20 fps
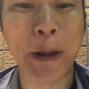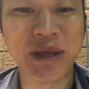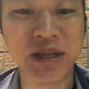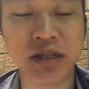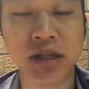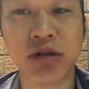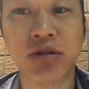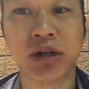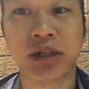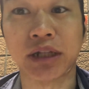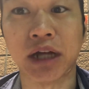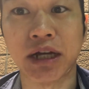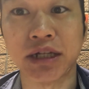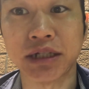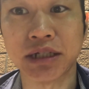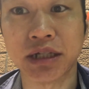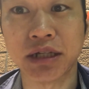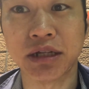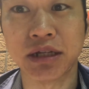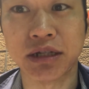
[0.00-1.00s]
引いてる方
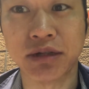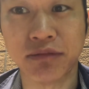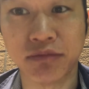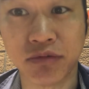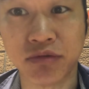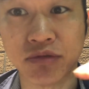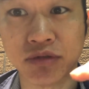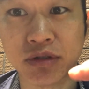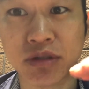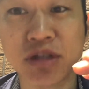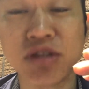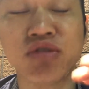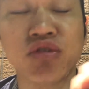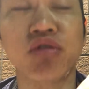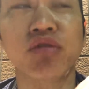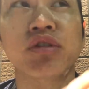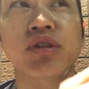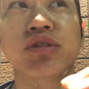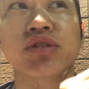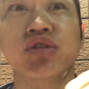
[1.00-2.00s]
もう
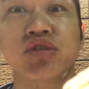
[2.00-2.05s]
24キロ以